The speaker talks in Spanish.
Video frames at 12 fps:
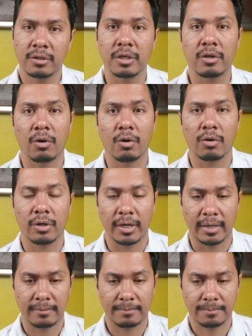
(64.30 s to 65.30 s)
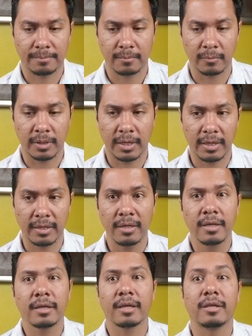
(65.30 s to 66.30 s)
psicología. Okay.
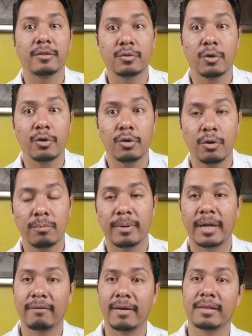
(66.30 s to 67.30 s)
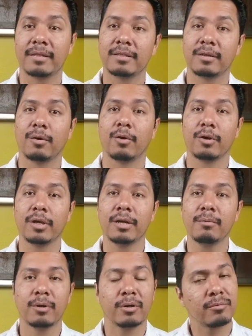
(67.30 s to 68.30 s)
¿Quién soy yo para hablar de
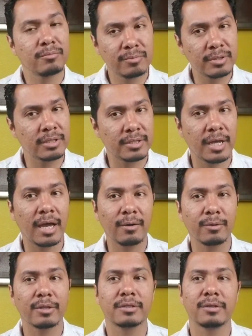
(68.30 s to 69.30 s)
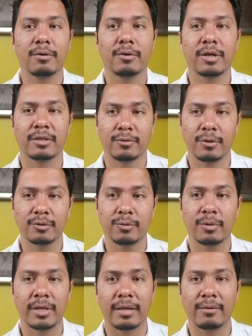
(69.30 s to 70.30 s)
psicología? Bueno, sí sé algo de psicología, estoy
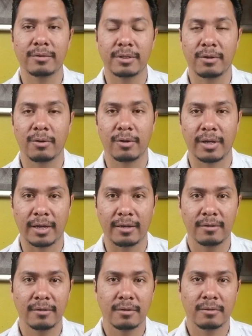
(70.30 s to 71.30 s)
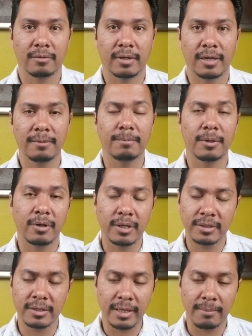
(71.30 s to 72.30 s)
estudiado en psicología. Okay. Pero
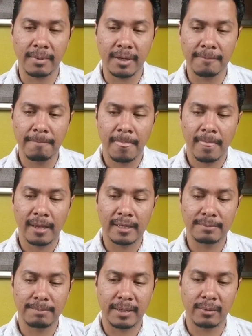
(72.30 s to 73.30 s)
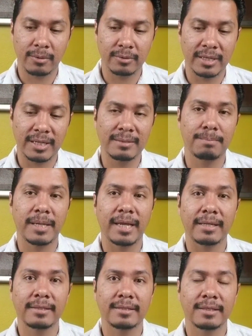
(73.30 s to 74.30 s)
este tema es para que ustedes
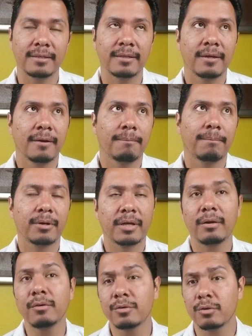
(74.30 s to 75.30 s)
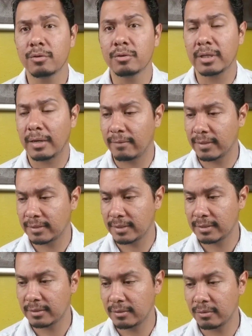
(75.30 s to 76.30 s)
piensen por qué nosotros a
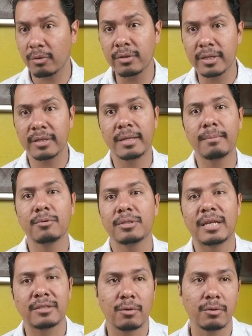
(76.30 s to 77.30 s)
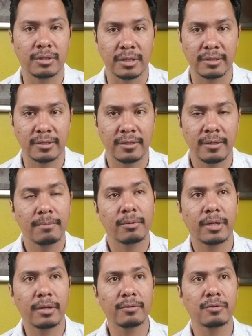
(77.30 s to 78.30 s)
veces no entendemos las cosas,
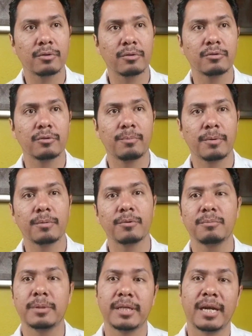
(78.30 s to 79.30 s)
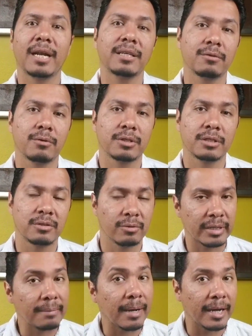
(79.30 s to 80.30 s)
por qué nosotros no podemos mirar las cosas en
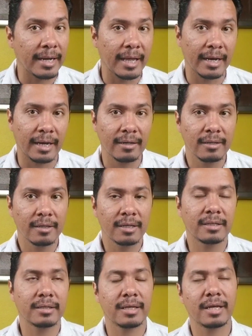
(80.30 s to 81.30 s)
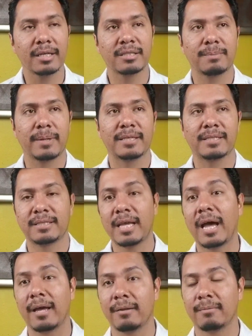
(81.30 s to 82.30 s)
otra manera y tratar de
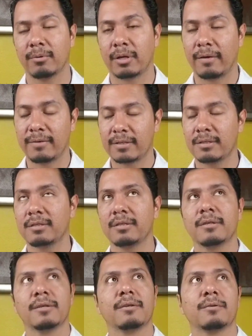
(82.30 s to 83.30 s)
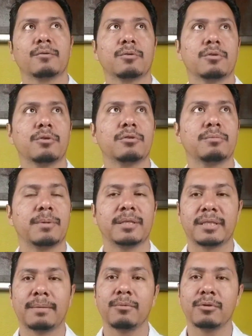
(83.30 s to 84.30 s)
expresar, porque a veces nosotros
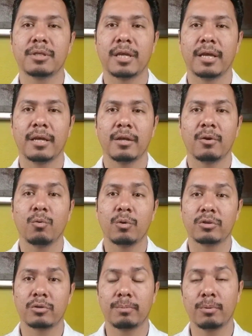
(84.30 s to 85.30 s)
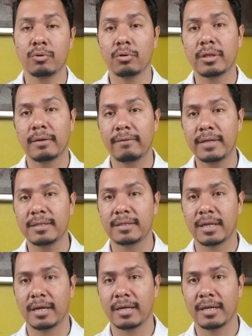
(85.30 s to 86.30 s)
pensamos que nuestro punto de
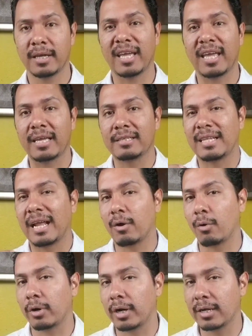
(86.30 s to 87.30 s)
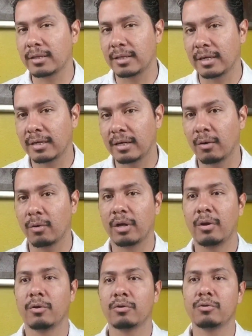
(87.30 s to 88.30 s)
vista es la correcta, que lo
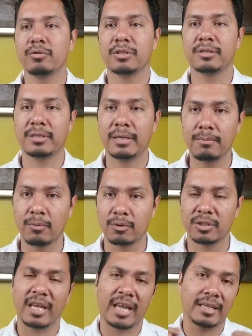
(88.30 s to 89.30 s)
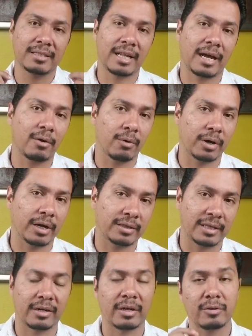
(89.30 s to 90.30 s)
que nosotros decimos es la
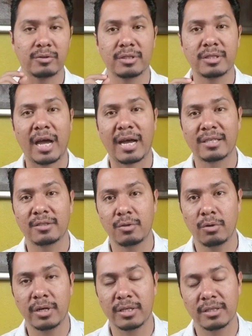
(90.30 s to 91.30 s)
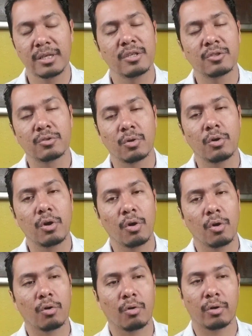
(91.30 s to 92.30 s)
correcta, que nuestras acciones son
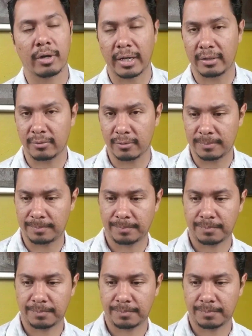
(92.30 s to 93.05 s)
lo correcto.